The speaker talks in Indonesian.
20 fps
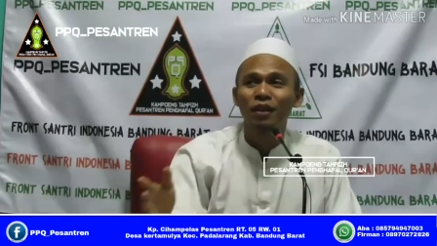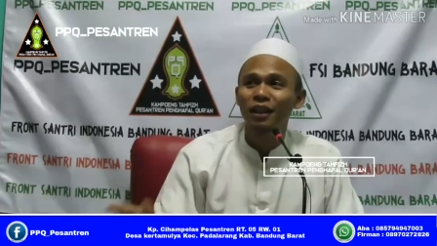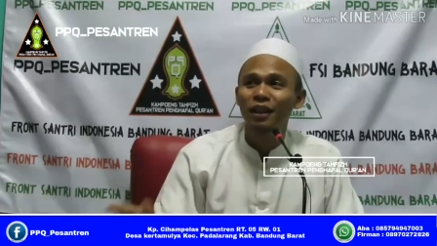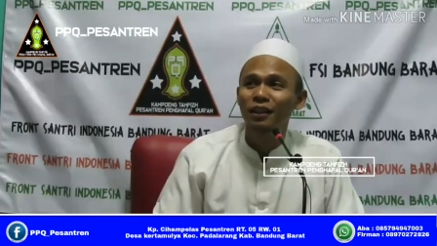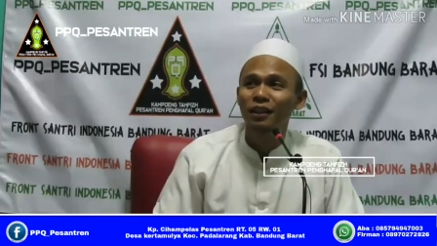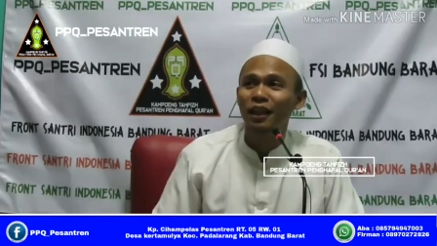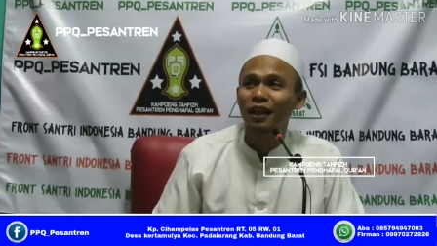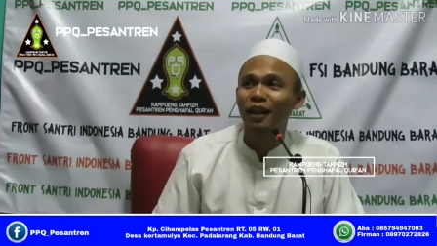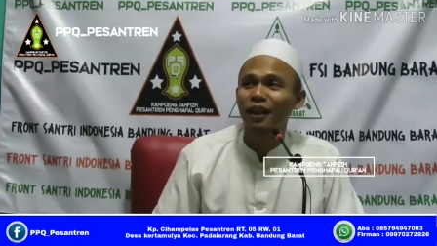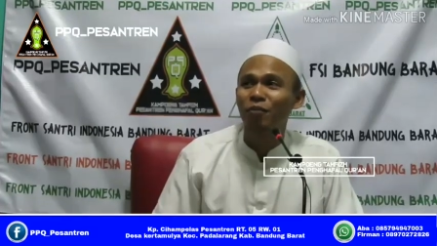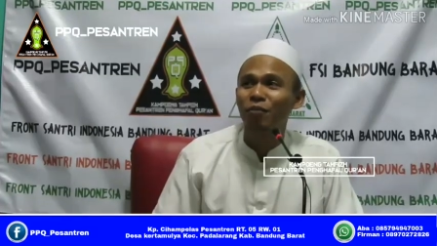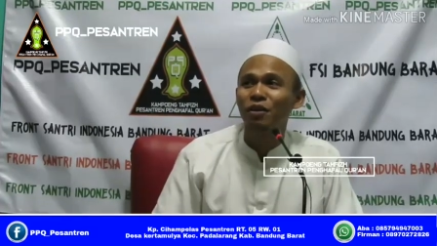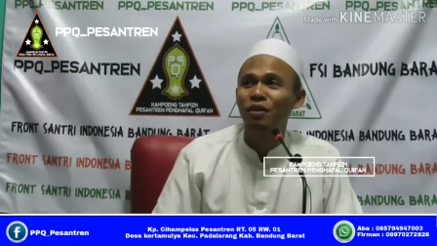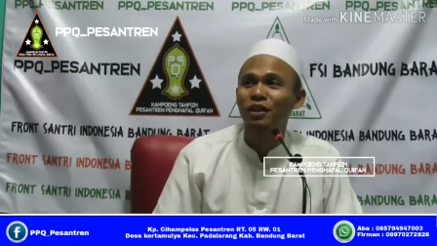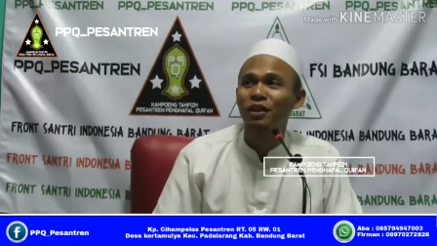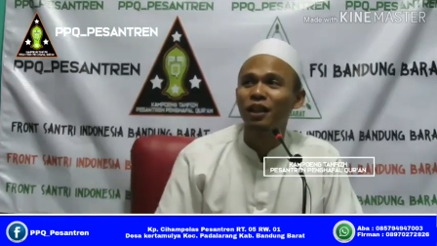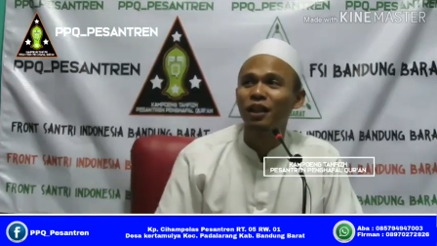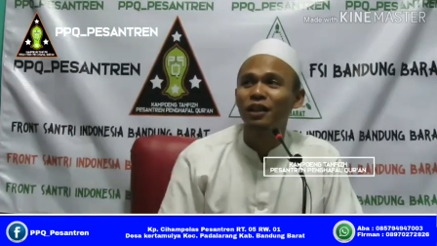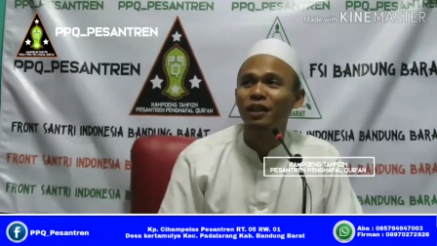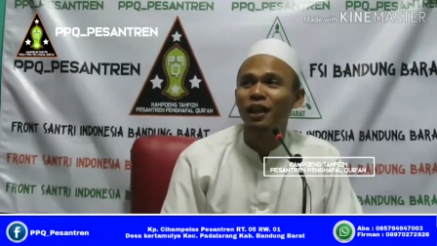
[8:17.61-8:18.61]
Kita nggak
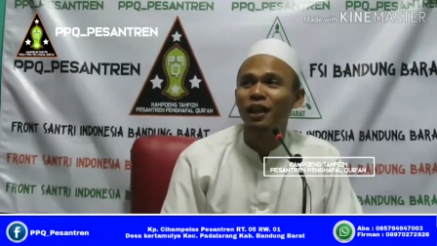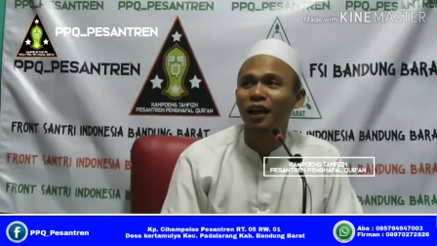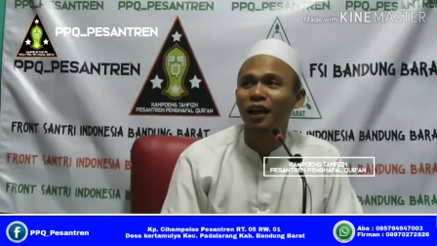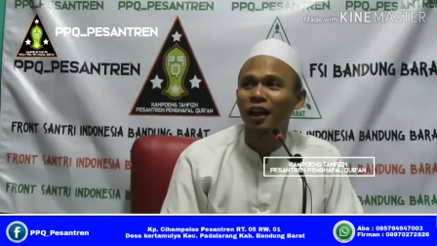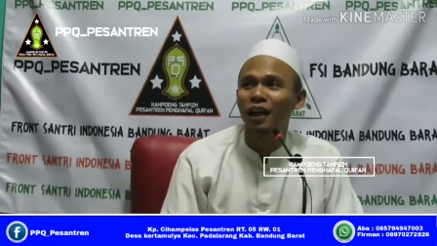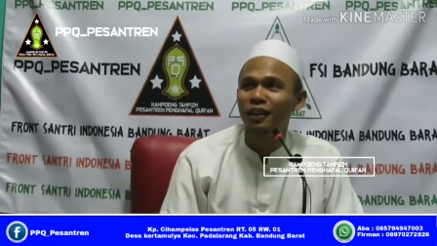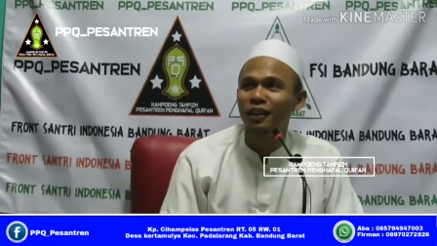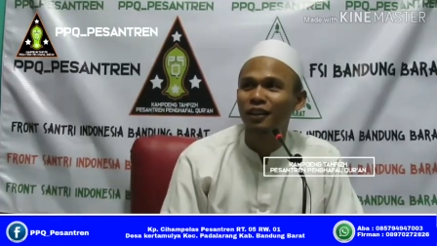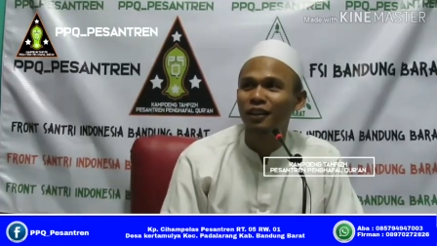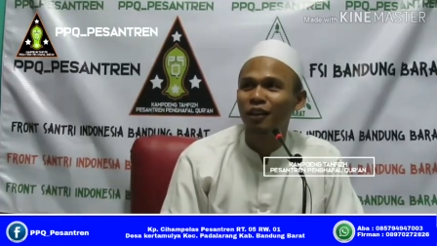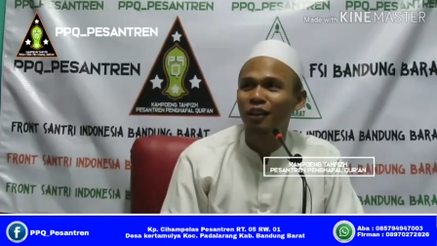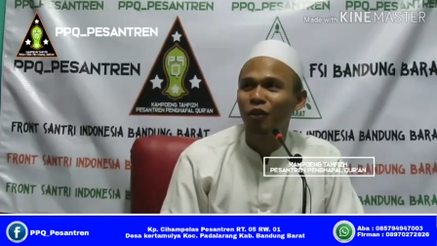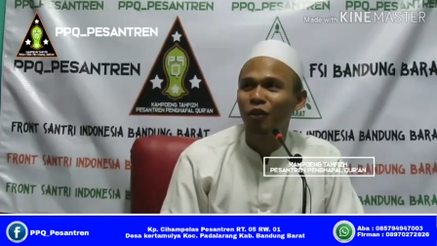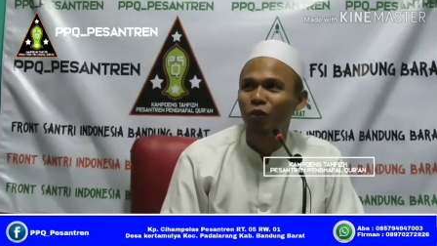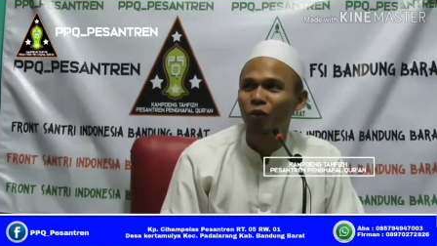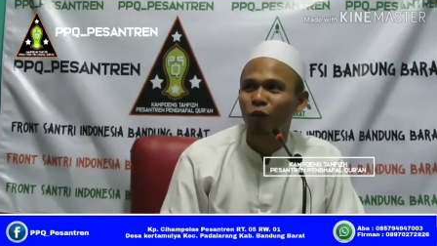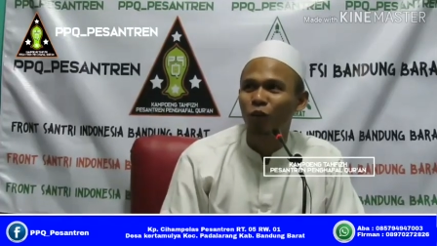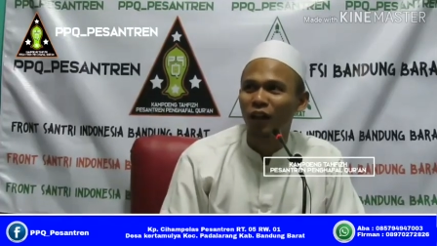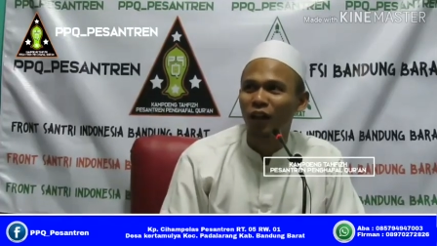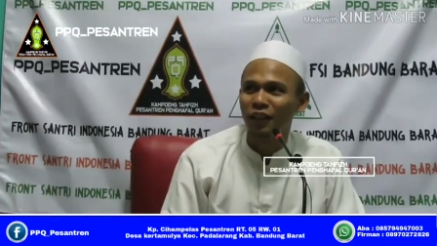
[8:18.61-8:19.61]
bisa lihat
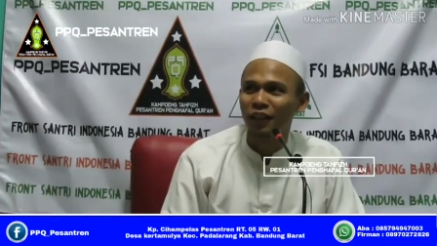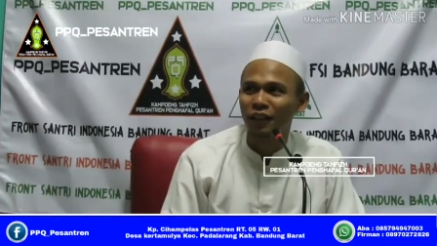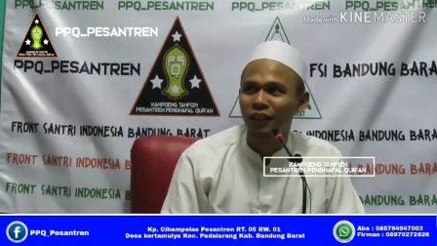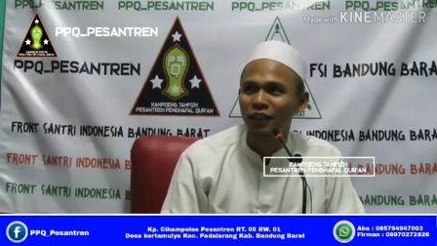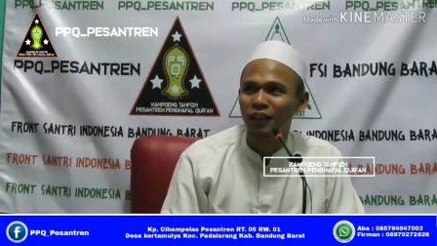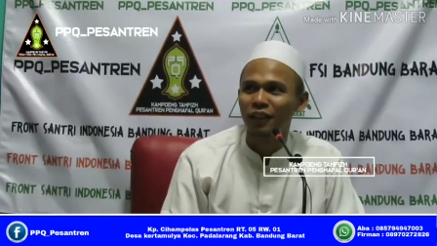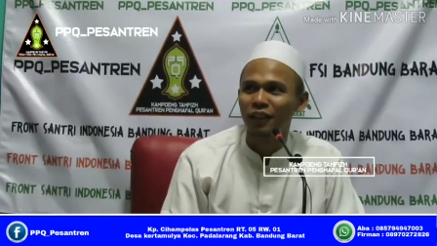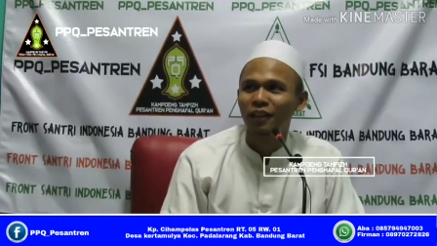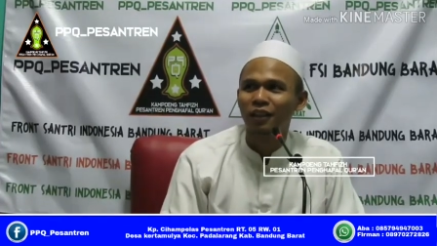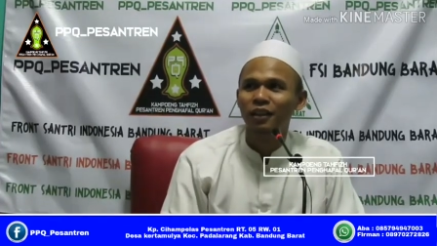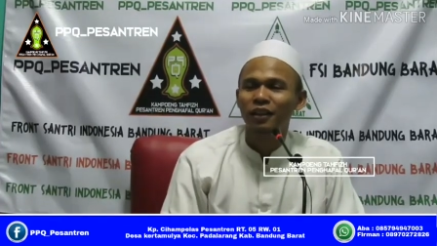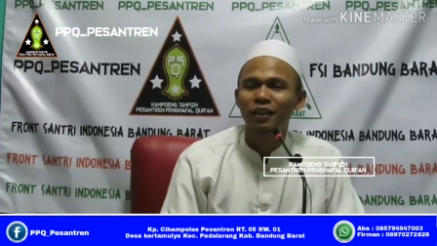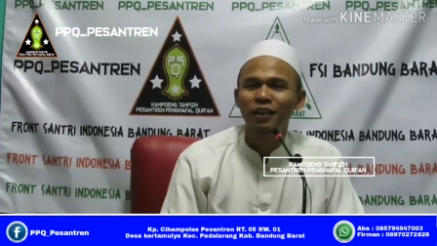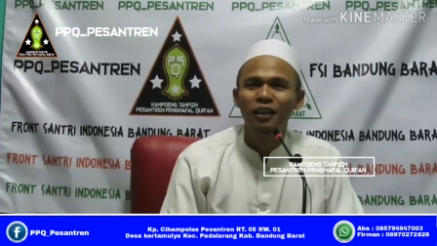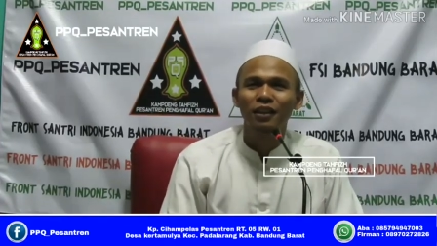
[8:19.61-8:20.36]
wali.